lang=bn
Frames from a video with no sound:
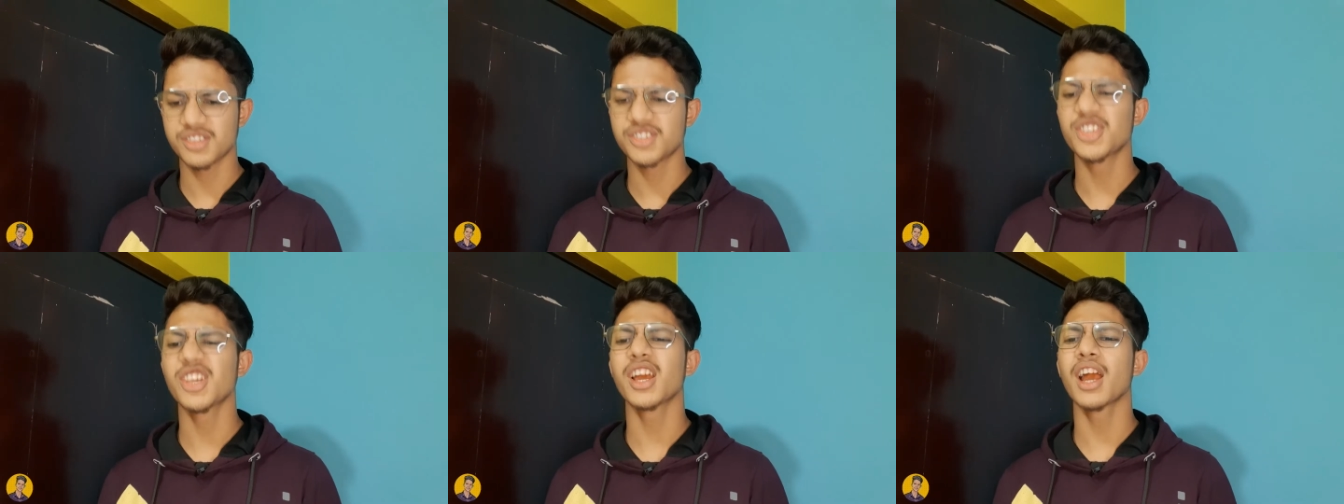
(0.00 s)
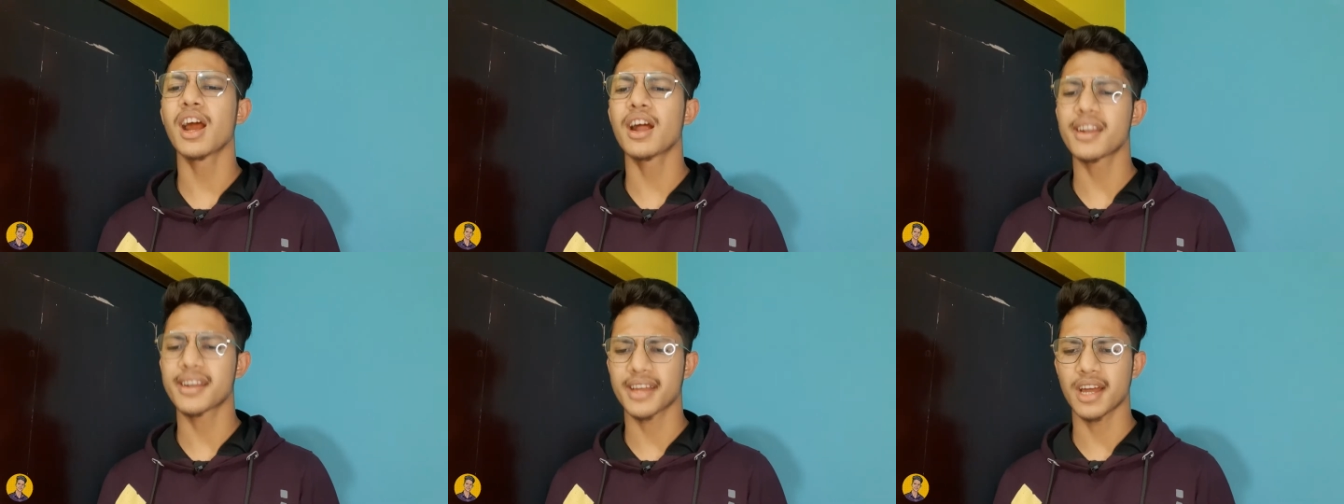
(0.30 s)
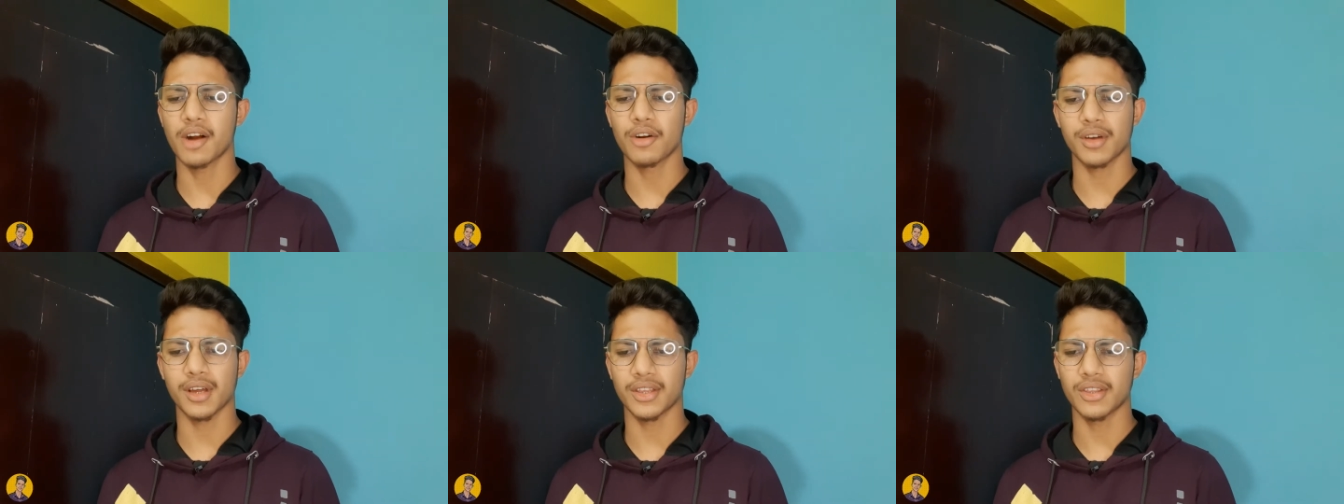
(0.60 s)
সিগারেট
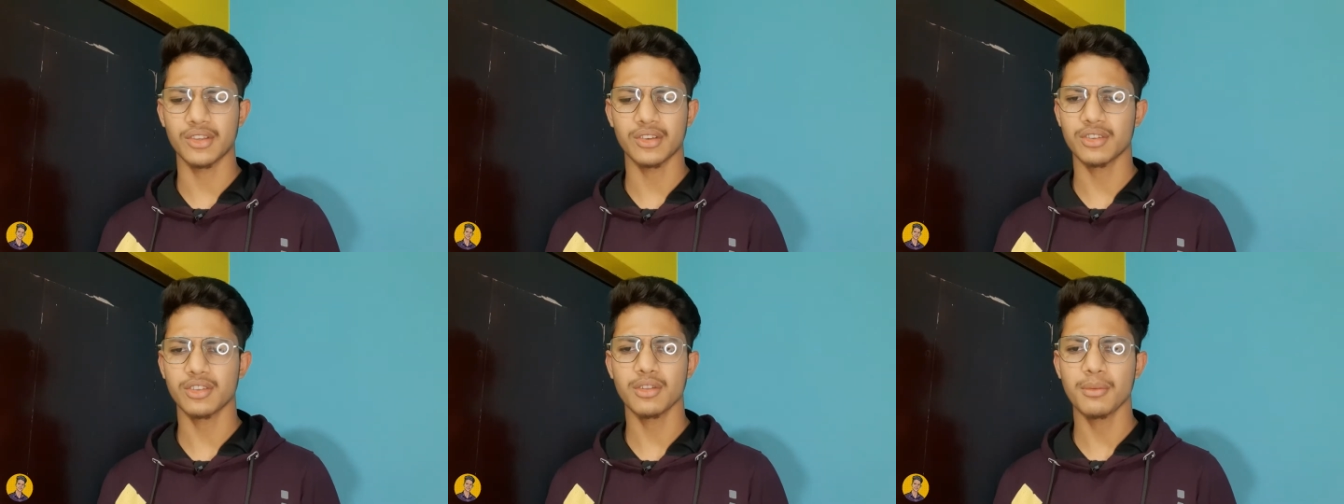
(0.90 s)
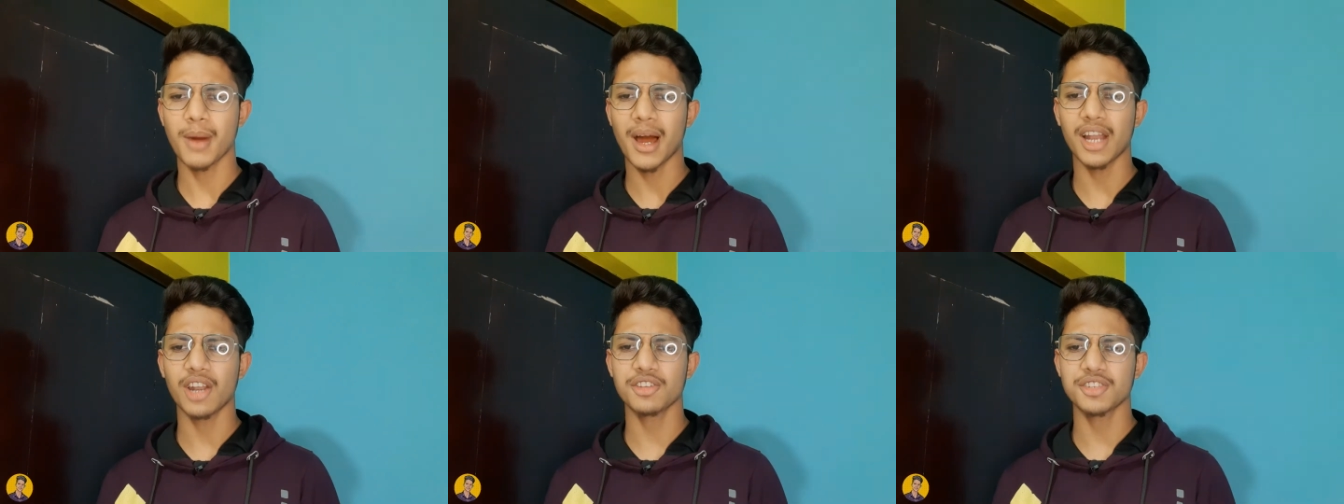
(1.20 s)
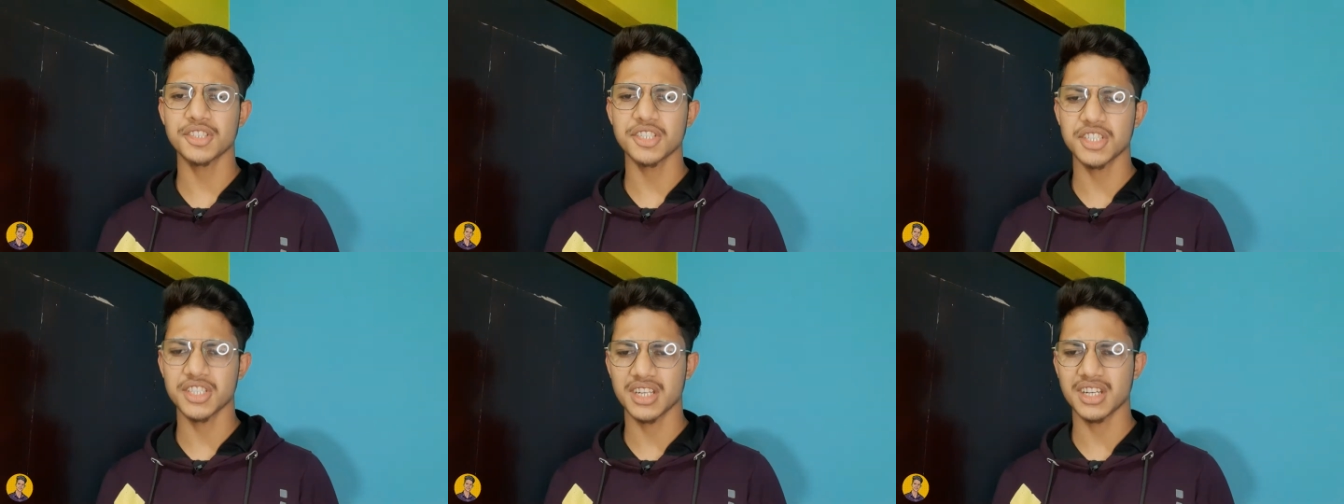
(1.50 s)
খাও কেন এটা তো ভালো
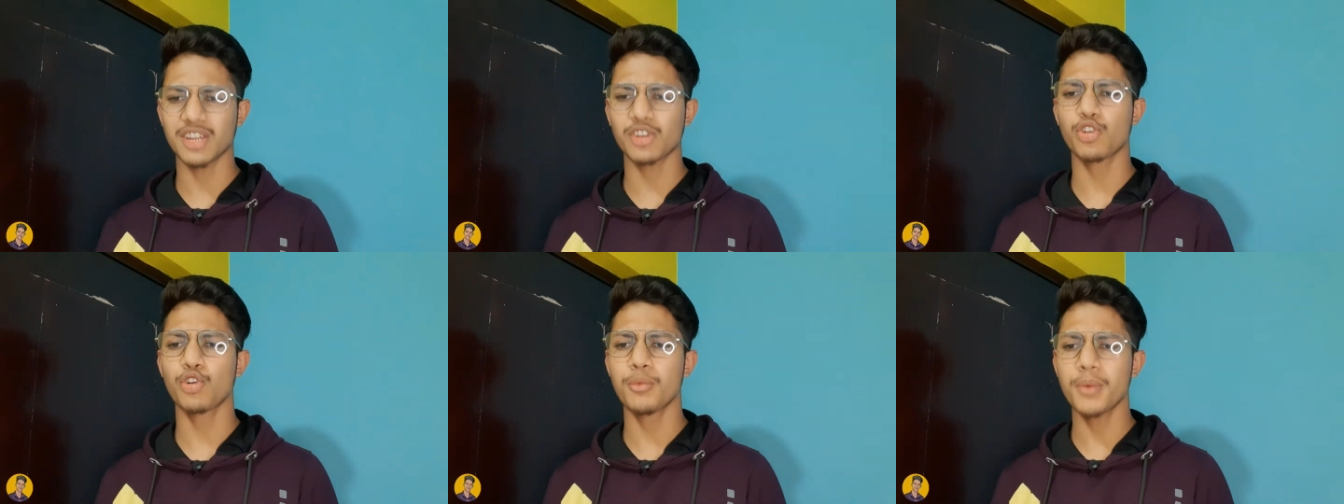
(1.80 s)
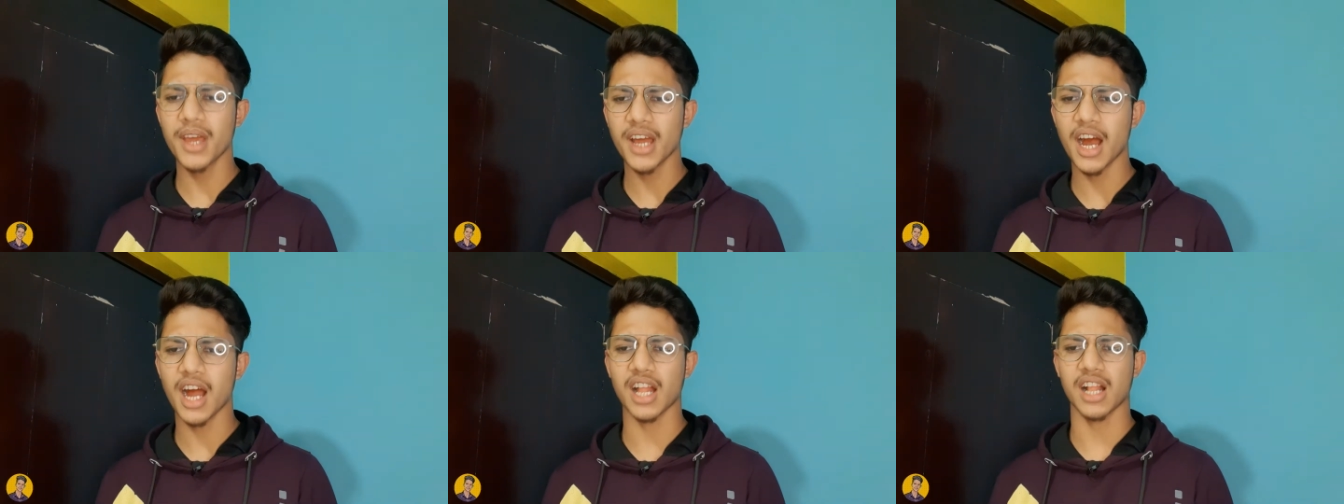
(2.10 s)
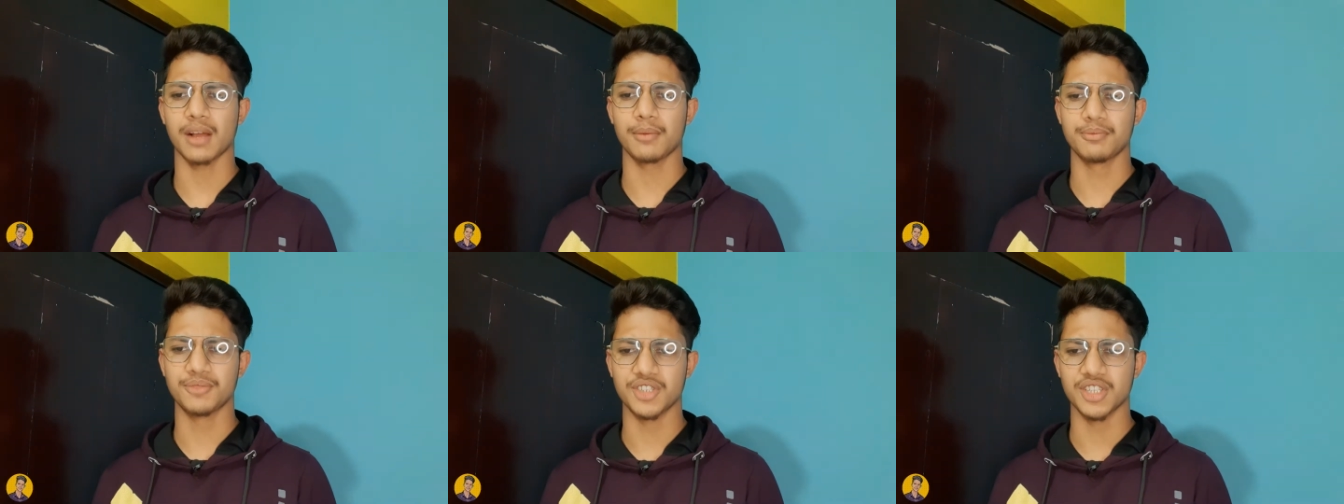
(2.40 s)
জিনিস না এটা খুবই
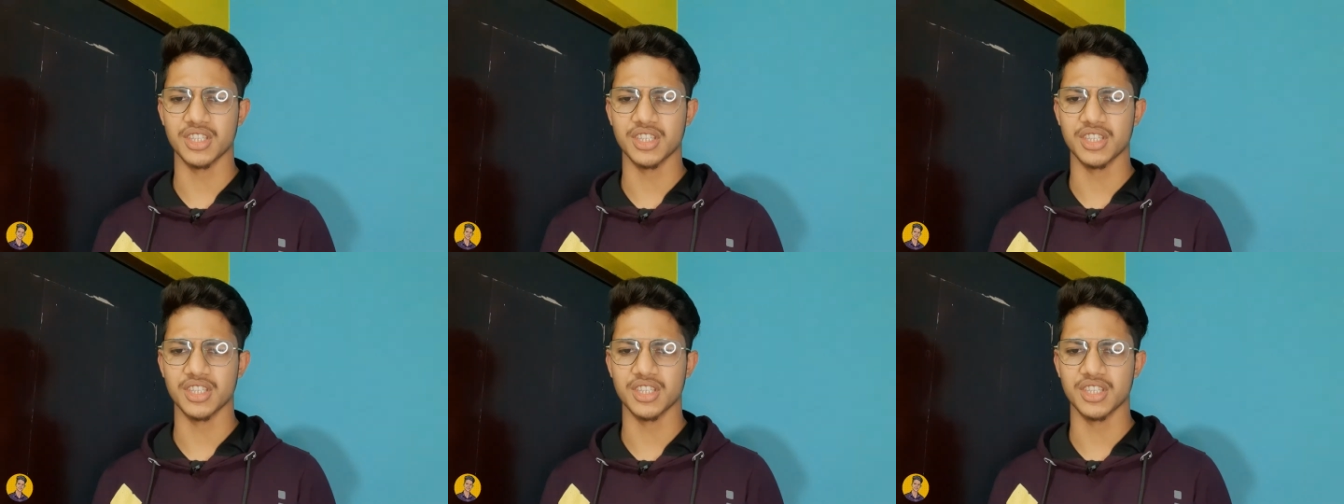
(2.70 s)
খারাপ oh,